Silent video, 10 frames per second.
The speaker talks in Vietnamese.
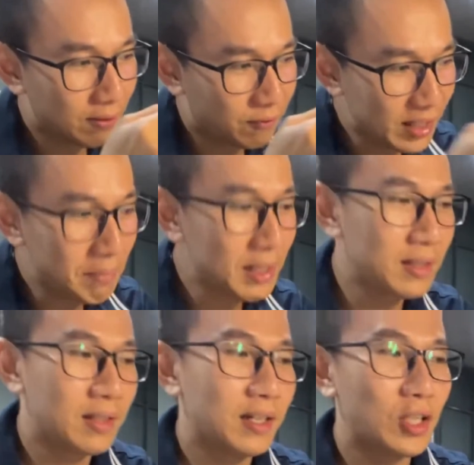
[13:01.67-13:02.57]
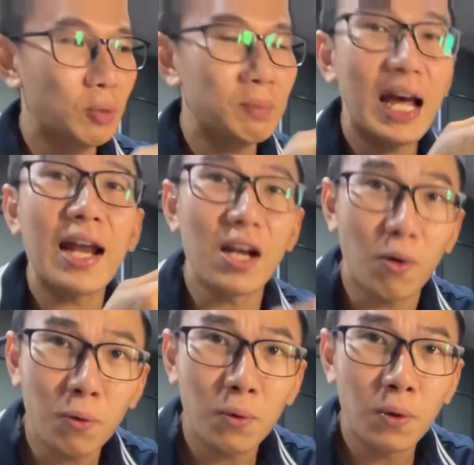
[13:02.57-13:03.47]
vitamin thì chúng ta
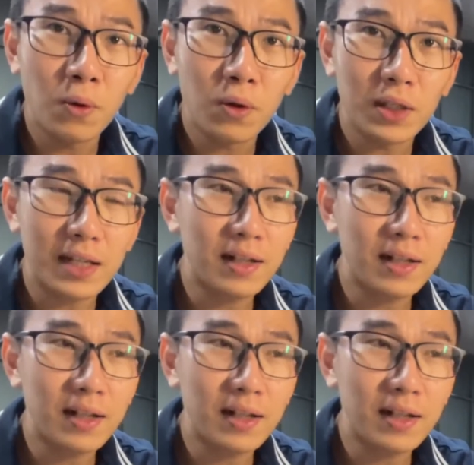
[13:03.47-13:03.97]
đủ để